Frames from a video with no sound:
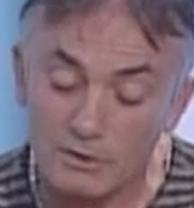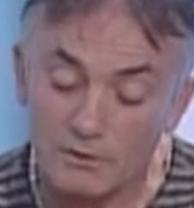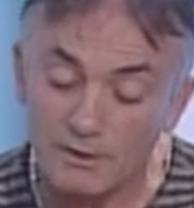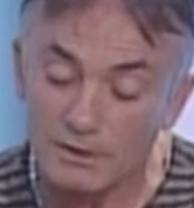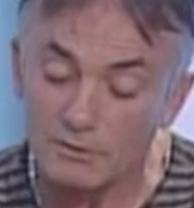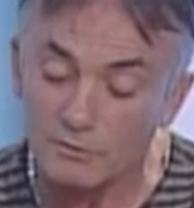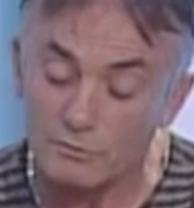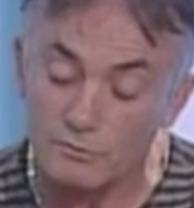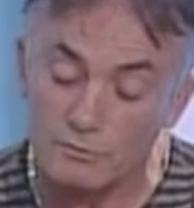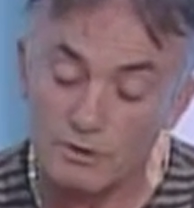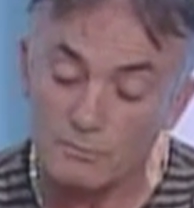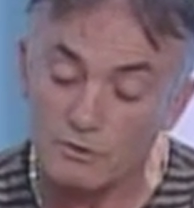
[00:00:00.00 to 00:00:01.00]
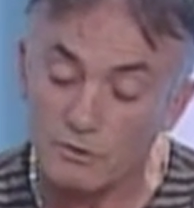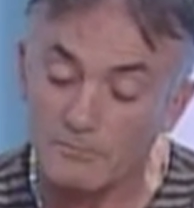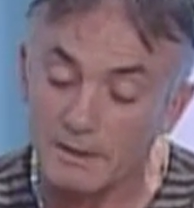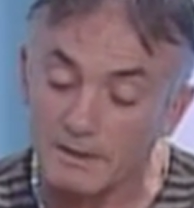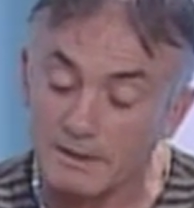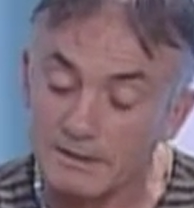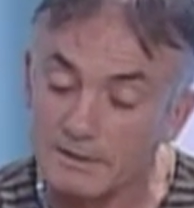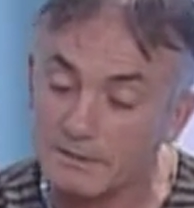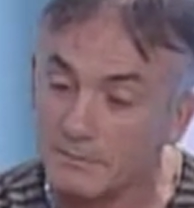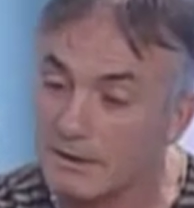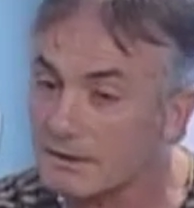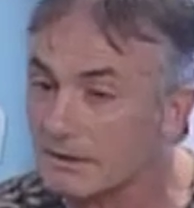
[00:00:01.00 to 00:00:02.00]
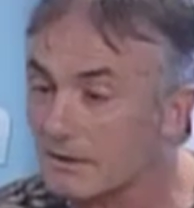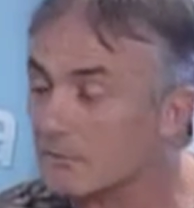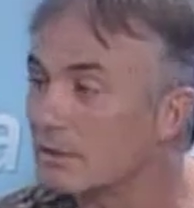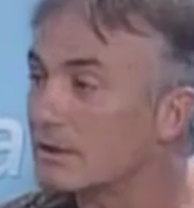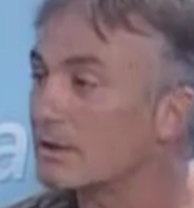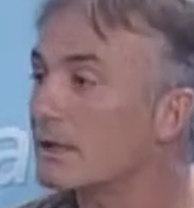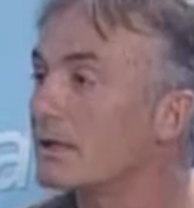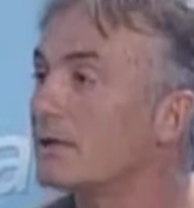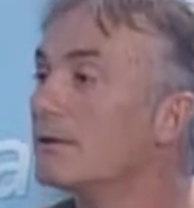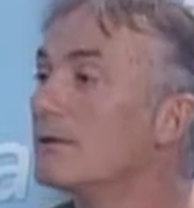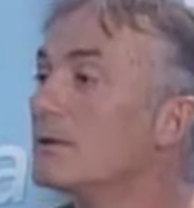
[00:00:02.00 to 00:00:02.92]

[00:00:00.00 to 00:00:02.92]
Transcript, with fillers: hacer sus últimos combates y ver si encuentra